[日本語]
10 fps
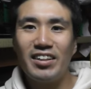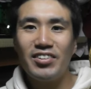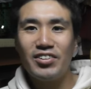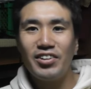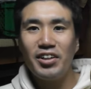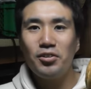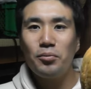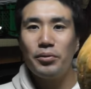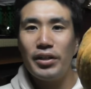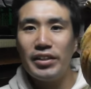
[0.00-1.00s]
でもその一
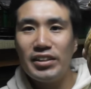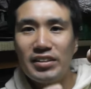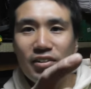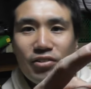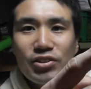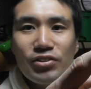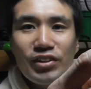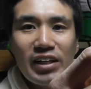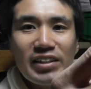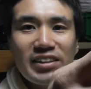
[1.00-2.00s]
個もね、実はこうちょっ
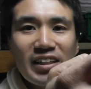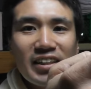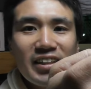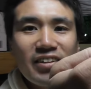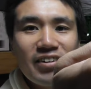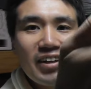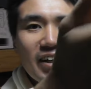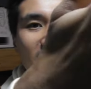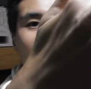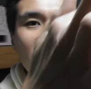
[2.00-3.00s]
と腐ってきてるか
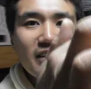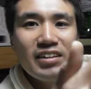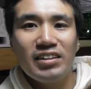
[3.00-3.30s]
ら、